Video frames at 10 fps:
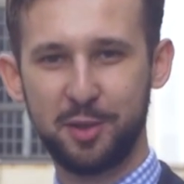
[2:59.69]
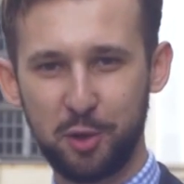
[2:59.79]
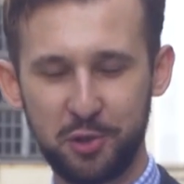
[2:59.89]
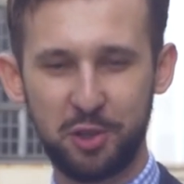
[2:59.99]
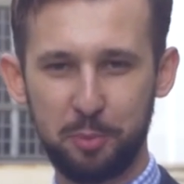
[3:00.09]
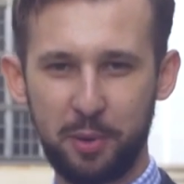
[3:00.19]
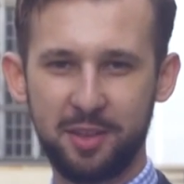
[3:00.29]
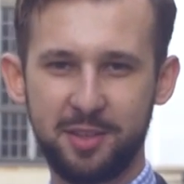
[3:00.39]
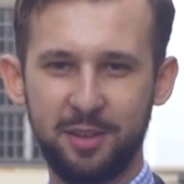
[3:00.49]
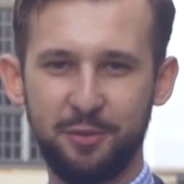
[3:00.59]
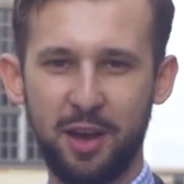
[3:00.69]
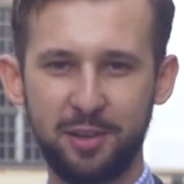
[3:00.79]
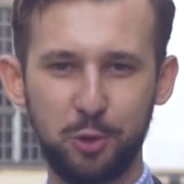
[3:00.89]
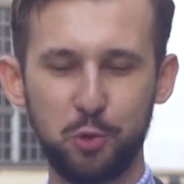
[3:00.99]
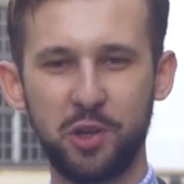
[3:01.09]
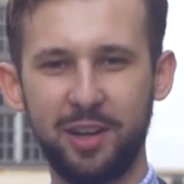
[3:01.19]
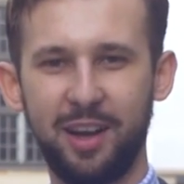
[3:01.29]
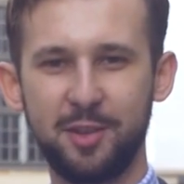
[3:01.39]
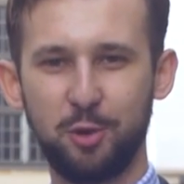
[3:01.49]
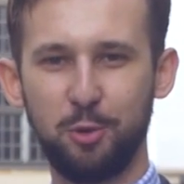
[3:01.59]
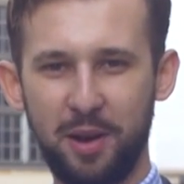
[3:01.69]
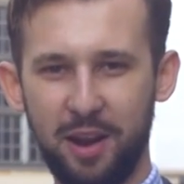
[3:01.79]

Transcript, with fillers: na co dzień do pracy w garniturze elegancko